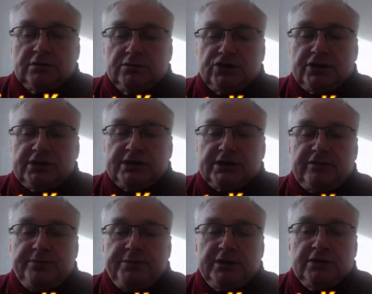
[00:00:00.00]
przez
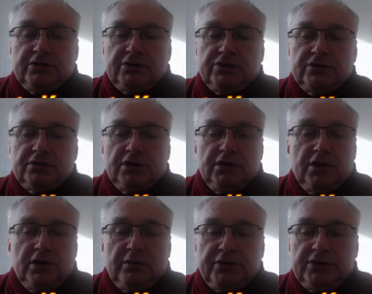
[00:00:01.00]
F5,
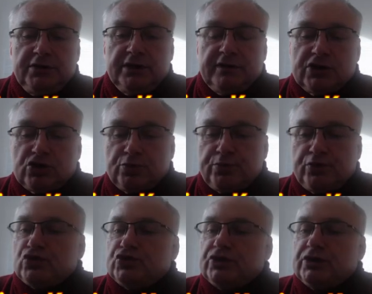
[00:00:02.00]
ponieważ
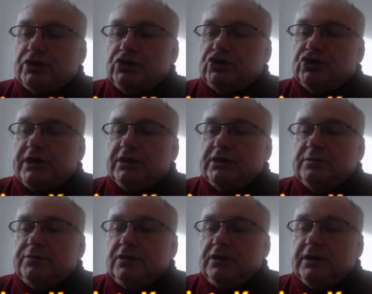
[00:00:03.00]
puszcza się czarne
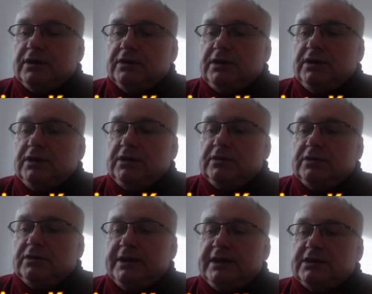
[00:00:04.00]
pola.
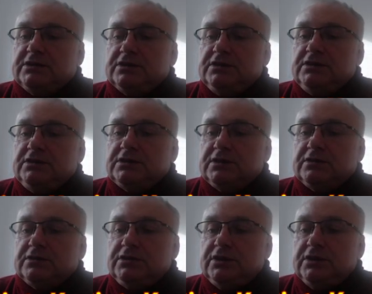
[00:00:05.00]
Bardzo
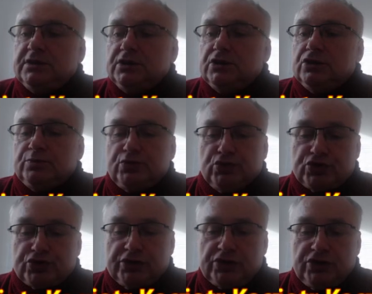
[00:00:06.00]
istotnie
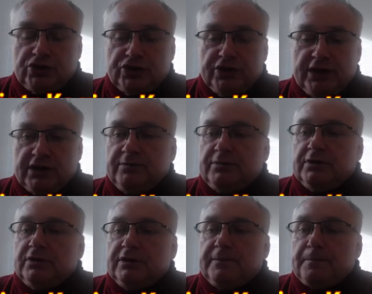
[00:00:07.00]
puszcza się czarne
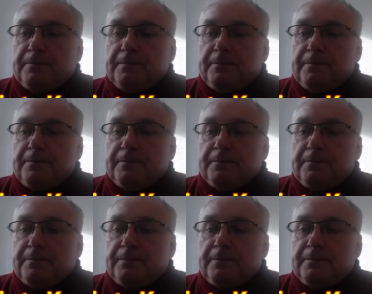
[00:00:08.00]
pola.